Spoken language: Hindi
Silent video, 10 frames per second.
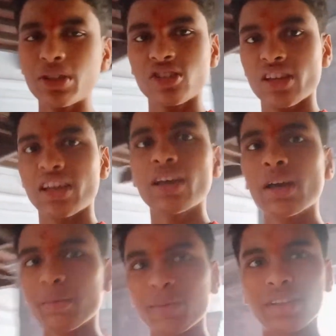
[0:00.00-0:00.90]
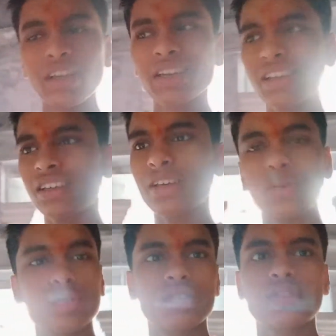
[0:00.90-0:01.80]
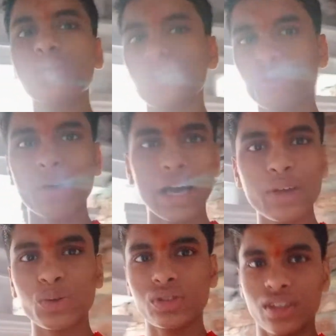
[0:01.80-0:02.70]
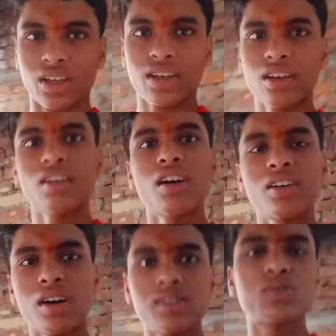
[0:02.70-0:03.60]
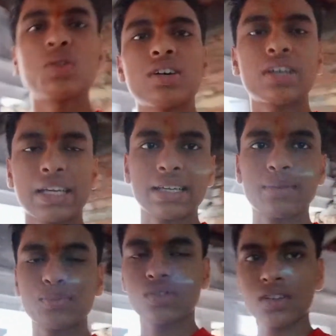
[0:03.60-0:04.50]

भी चाहिए पता नहीं ये कुछ उपाय होते हैं हाँ सुनो एक लफ्ज